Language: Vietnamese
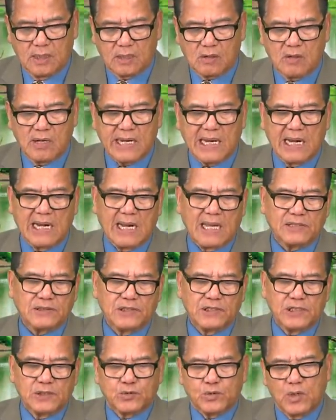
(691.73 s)
có nghĩa là
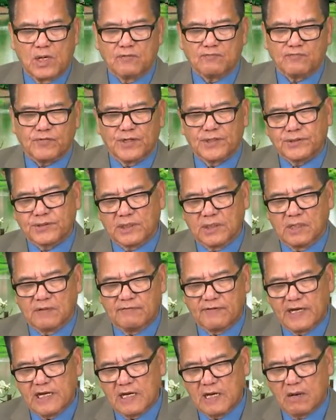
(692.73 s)
di truyền phân tử
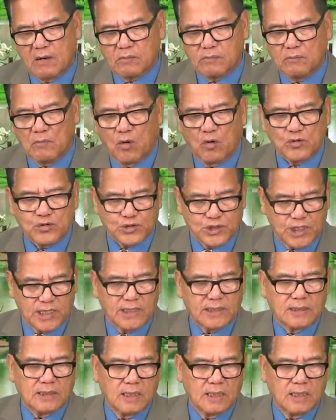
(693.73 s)
về y học bộ gen,